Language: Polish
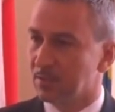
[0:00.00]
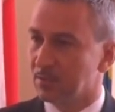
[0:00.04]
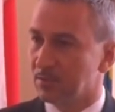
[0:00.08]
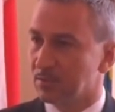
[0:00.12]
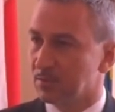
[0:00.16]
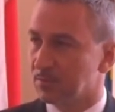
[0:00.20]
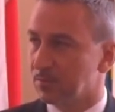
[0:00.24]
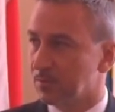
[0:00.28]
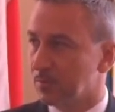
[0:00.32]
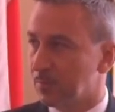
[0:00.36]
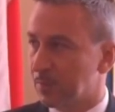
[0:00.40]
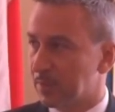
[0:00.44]

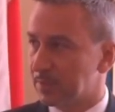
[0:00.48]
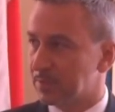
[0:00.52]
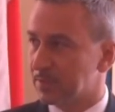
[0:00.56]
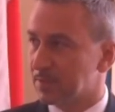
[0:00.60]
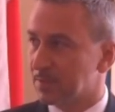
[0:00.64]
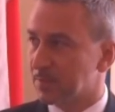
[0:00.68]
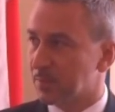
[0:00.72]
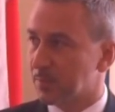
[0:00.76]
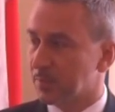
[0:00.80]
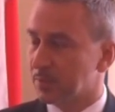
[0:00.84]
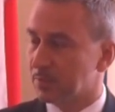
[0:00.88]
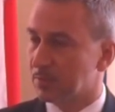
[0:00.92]
rozwój bazy
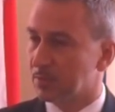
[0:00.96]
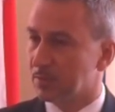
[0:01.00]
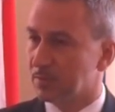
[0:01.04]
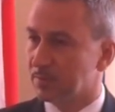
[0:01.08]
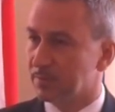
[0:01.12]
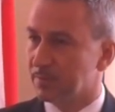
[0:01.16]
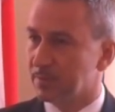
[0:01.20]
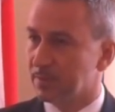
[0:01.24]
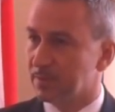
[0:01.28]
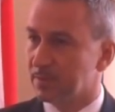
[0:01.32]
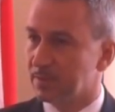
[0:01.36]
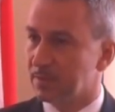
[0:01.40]

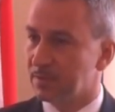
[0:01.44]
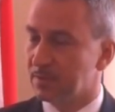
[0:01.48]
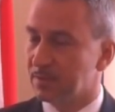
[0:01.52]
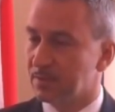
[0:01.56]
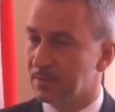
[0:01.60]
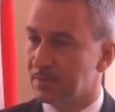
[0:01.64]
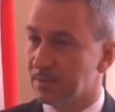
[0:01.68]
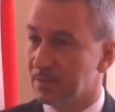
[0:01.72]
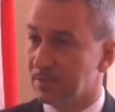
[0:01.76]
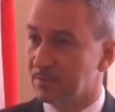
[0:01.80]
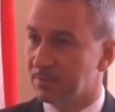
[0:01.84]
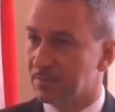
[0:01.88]
sportowej,
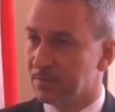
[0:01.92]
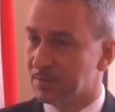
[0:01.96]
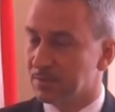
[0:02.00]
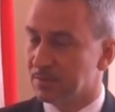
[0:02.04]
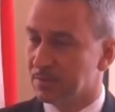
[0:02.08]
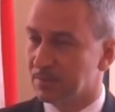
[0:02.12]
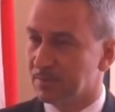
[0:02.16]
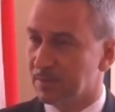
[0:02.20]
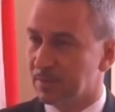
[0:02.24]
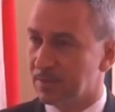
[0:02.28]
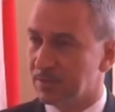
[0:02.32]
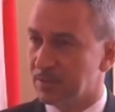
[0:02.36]

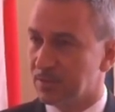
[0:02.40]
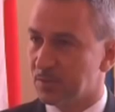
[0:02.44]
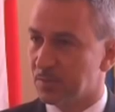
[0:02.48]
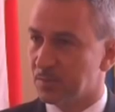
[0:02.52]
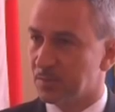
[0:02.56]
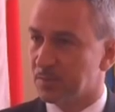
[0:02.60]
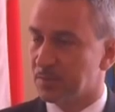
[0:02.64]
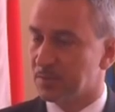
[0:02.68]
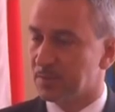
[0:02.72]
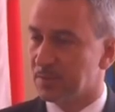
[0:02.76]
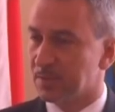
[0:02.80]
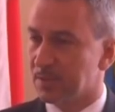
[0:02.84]

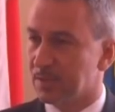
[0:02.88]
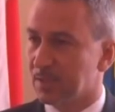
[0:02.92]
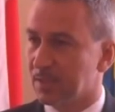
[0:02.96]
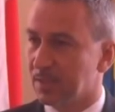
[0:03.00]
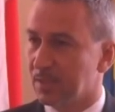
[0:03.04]
zainwestowaliśmy